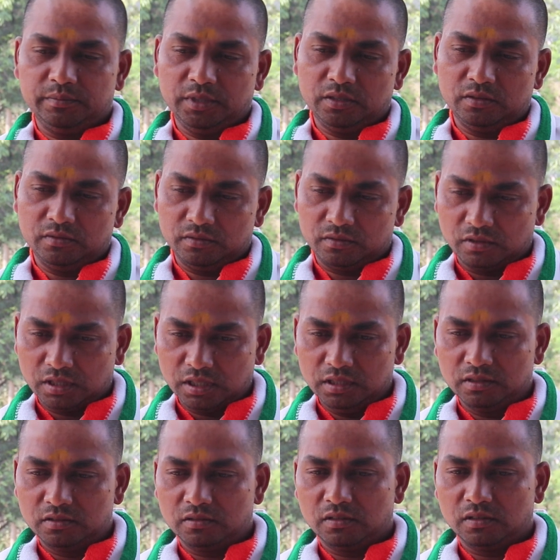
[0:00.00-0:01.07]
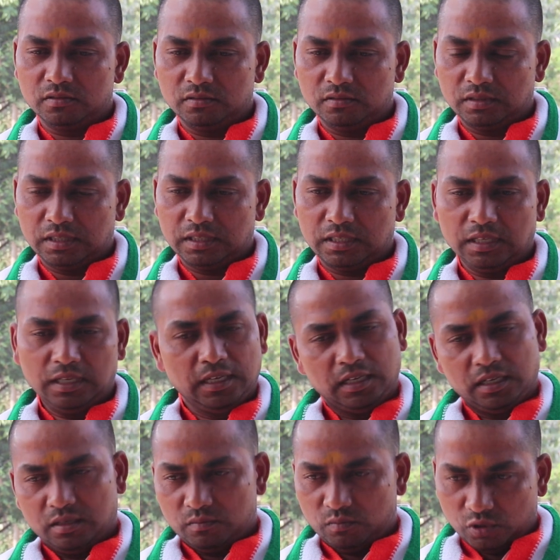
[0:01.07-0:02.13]
మీరు రొట్టెలు తింటున్నారు అని అంటే
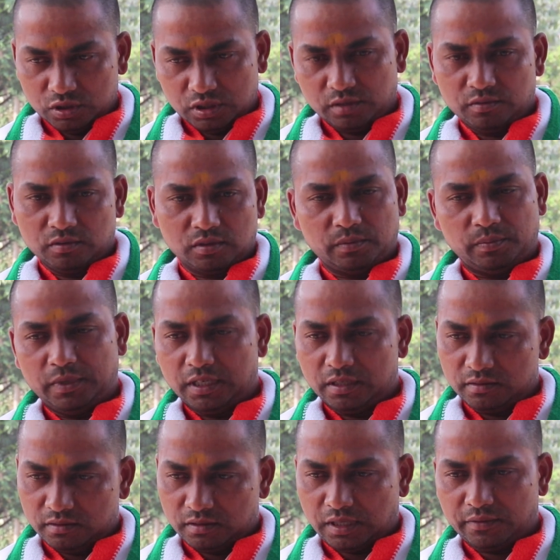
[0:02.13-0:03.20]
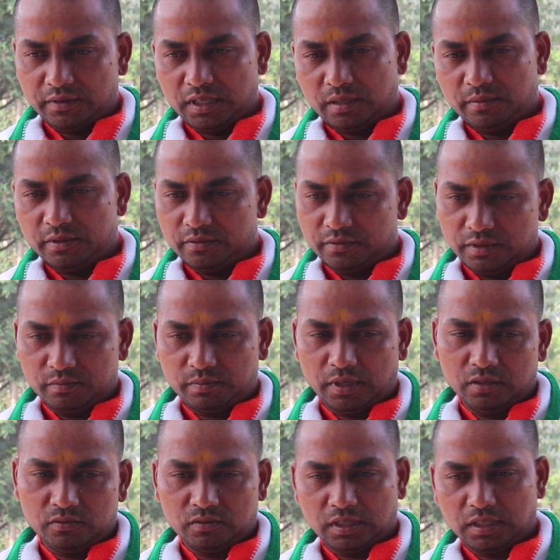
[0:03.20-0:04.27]
భోజనం ఒక ప్లేటు అరవై యాభై ఇరవై
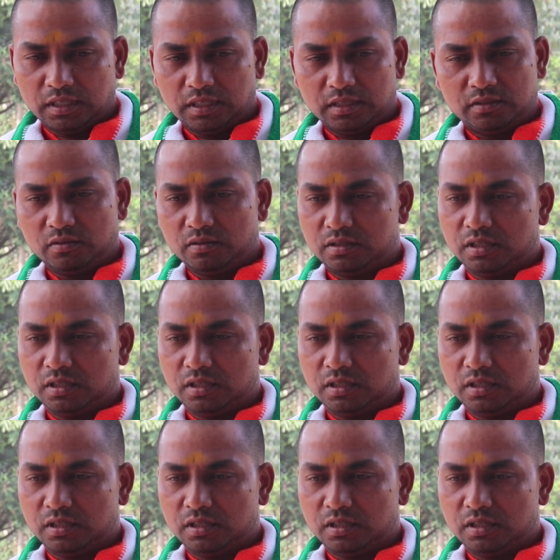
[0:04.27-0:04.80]
రూపాయలు ఉంటాయి కదా